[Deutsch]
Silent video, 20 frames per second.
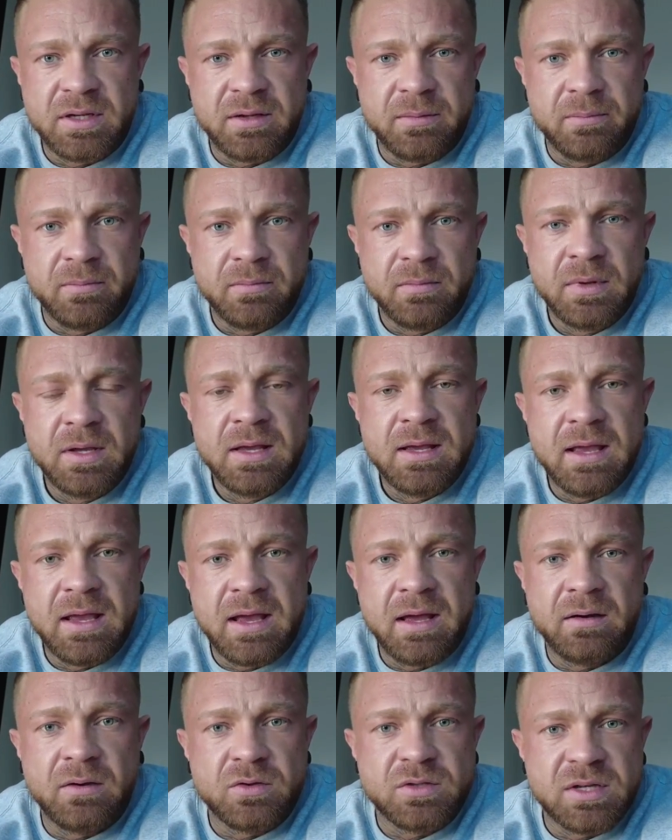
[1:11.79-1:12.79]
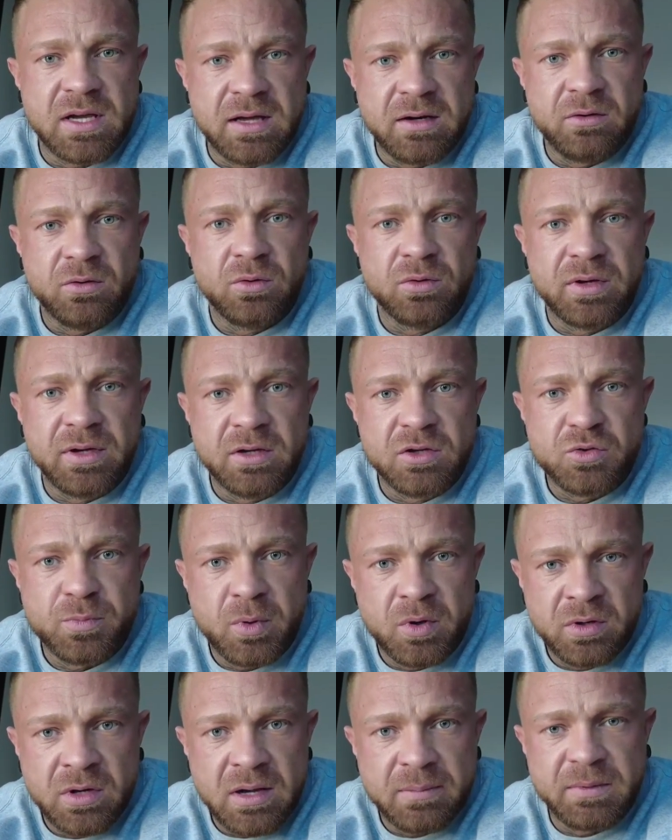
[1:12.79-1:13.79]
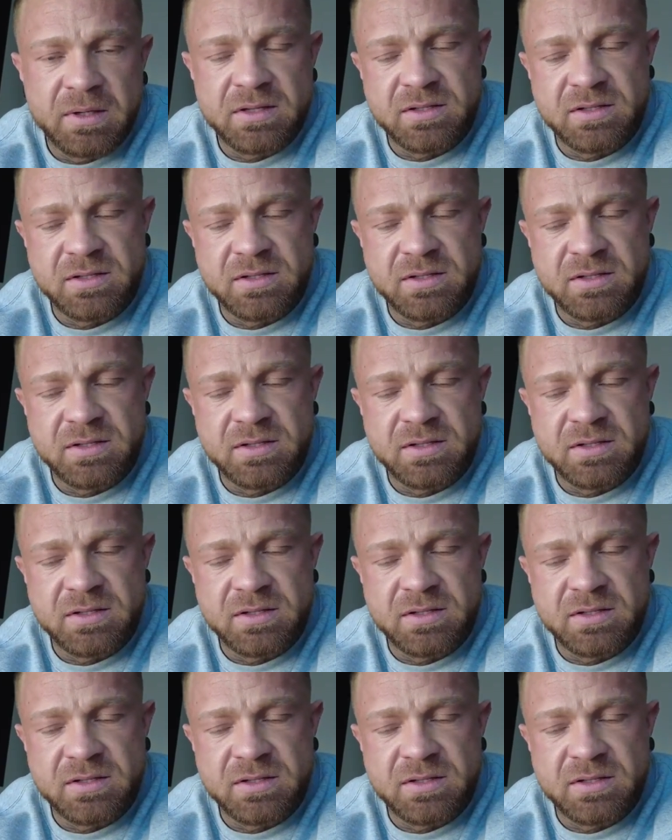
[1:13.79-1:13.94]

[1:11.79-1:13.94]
dem Herrn aus der Radiologie gesprochen gehabt.